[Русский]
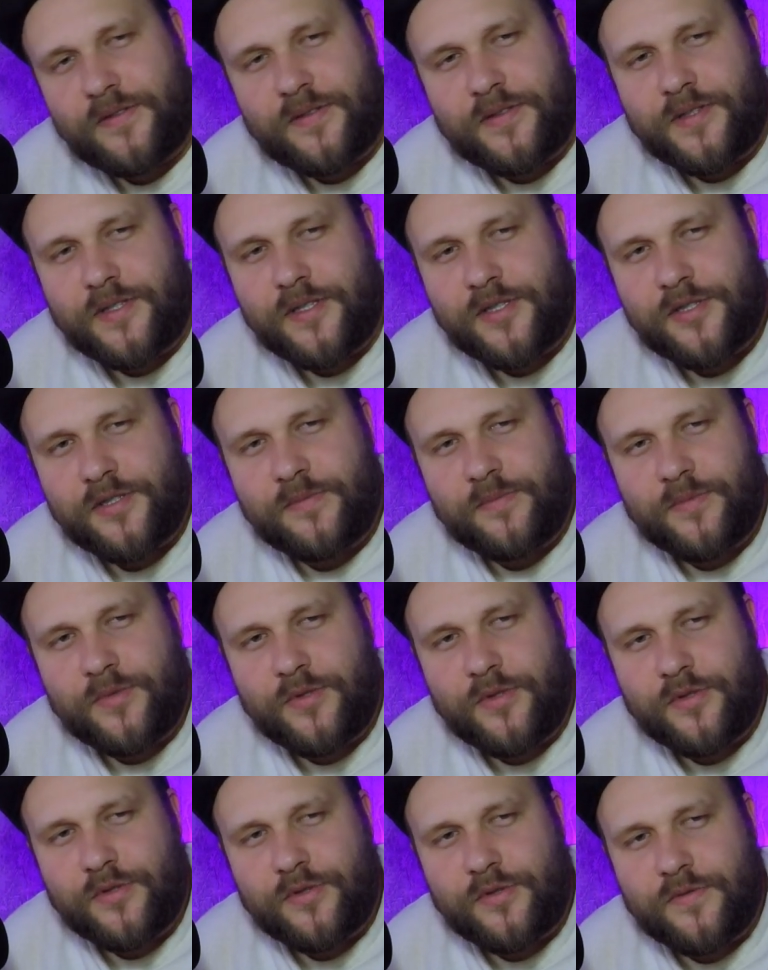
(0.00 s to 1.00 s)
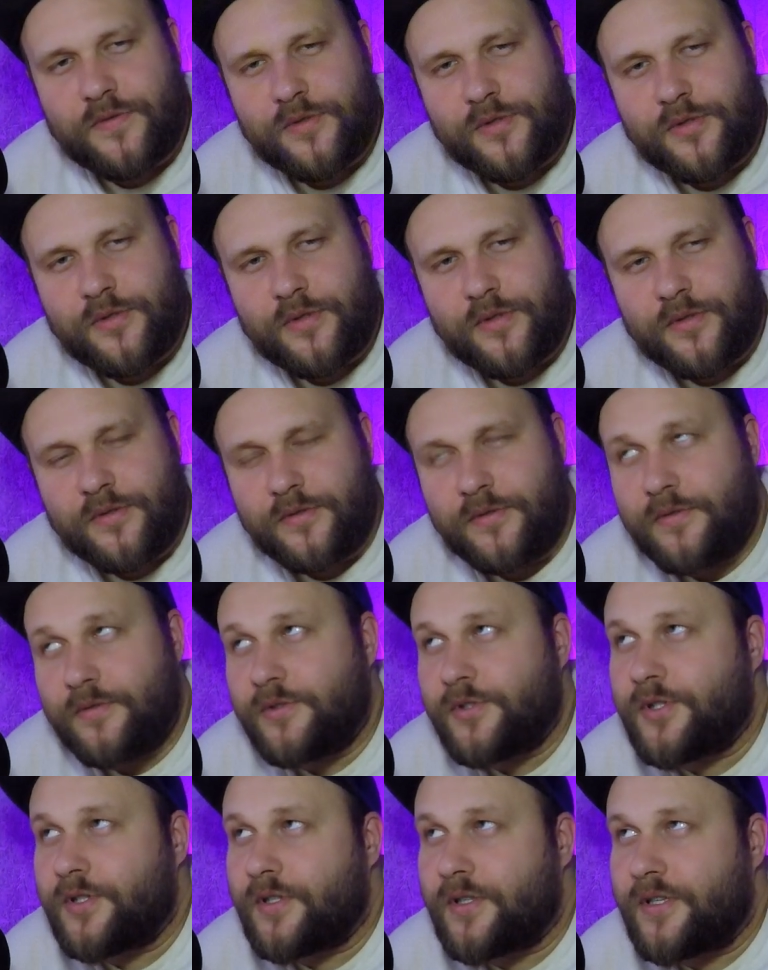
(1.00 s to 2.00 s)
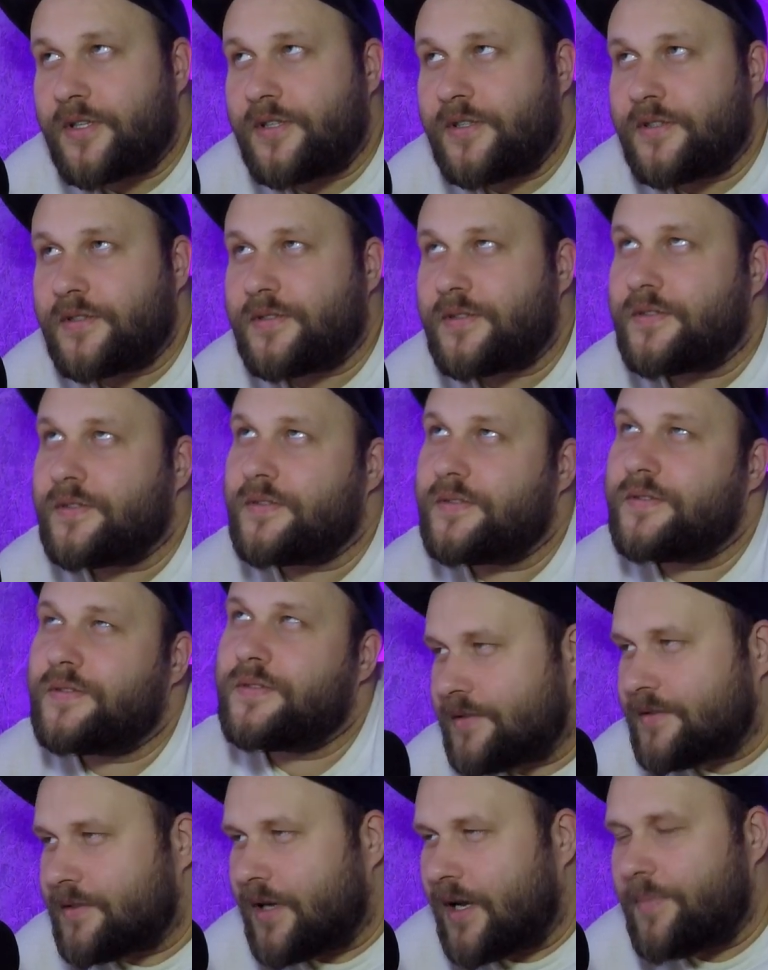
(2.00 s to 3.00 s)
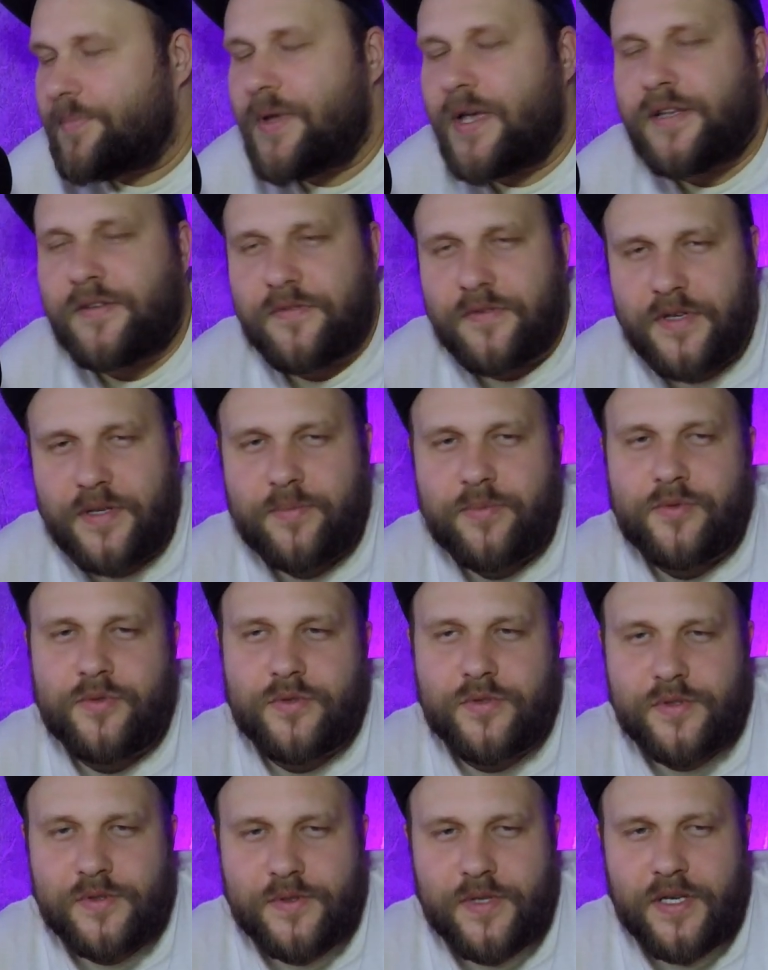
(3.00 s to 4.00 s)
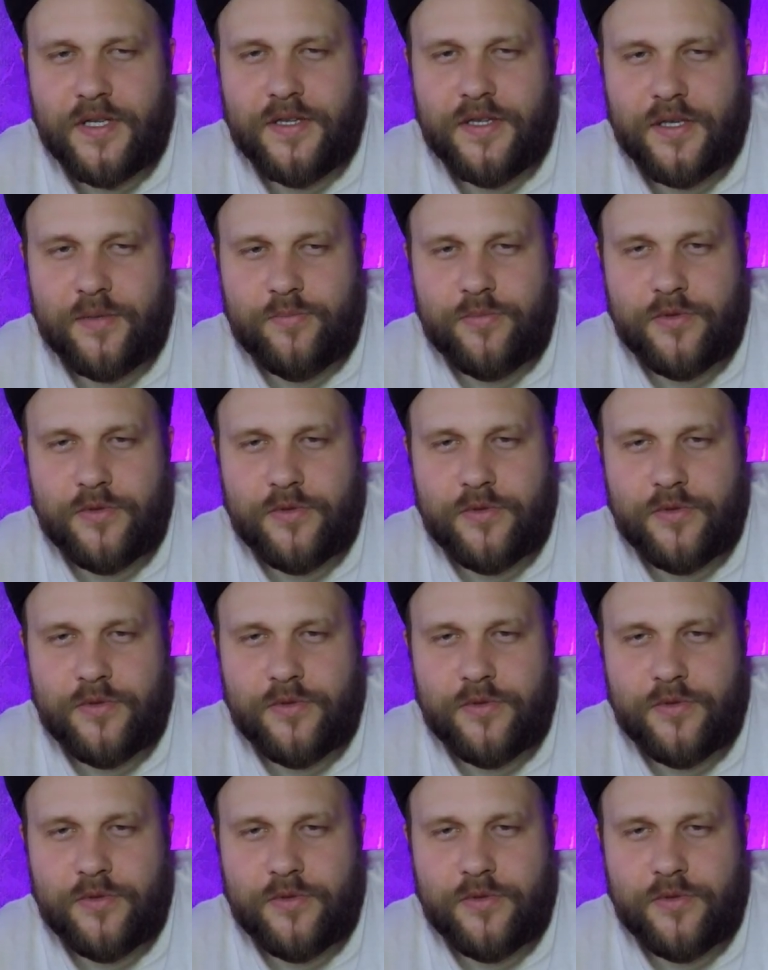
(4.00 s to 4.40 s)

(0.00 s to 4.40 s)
отложим доску в сторону уже наконец-то. Опять флип, но слайд на